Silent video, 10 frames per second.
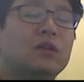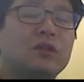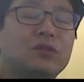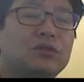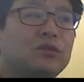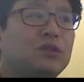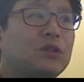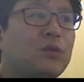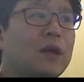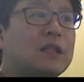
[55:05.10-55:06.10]

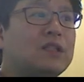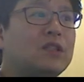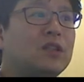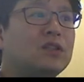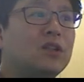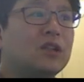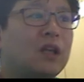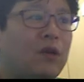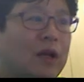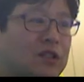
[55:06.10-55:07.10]
수술은 완전
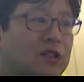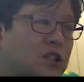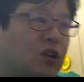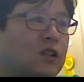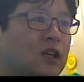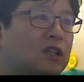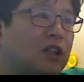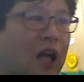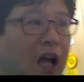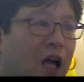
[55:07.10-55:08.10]
절개, 완전히 절개해서
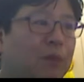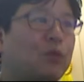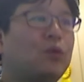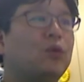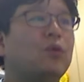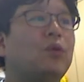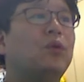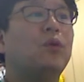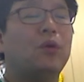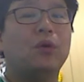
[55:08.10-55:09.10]
다 보고
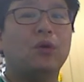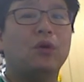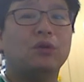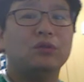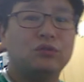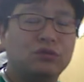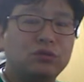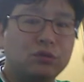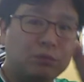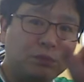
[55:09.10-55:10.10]

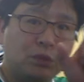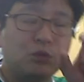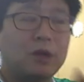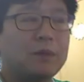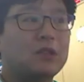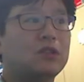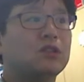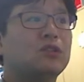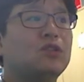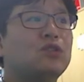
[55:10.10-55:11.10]
수술 몇 조각
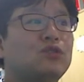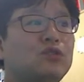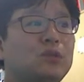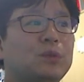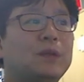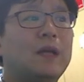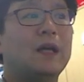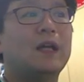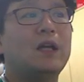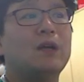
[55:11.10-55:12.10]
맞추는 그런
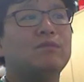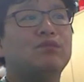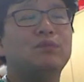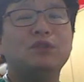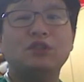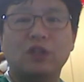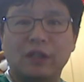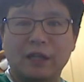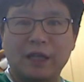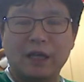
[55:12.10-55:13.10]
수술보다 부분
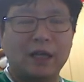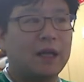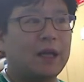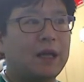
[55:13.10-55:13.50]
절개나